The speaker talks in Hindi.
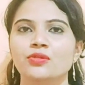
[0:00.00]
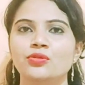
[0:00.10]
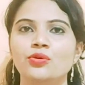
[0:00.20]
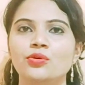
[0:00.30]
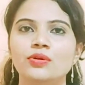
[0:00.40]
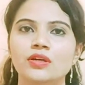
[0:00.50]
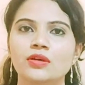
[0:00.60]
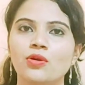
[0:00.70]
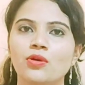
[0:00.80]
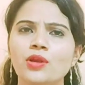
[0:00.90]
तो
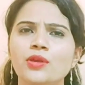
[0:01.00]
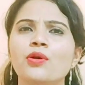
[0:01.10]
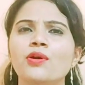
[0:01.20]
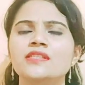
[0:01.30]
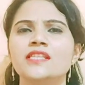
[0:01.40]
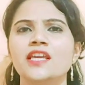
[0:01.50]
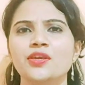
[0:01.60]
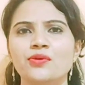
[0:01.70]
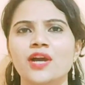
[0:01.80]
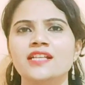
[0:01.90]
कौन कौन से
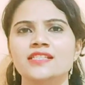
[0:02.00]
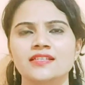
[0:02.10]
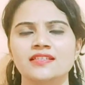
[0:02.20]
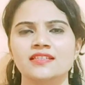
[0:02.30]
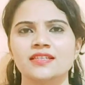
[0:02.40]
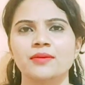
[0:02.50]
योगासन